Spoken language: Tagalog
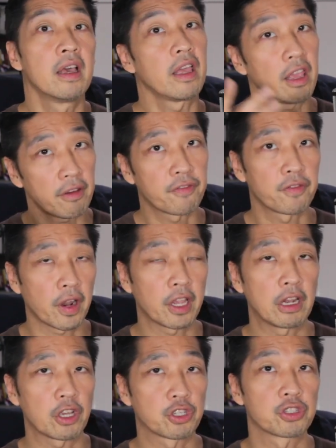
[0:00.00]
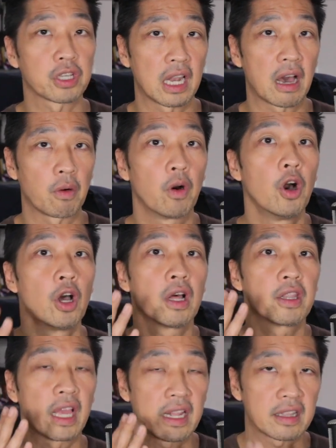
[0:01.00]
if regulations allow,
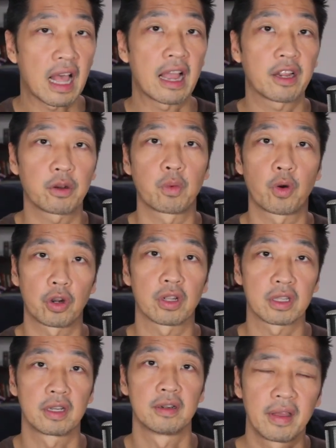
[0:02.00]
the entire world.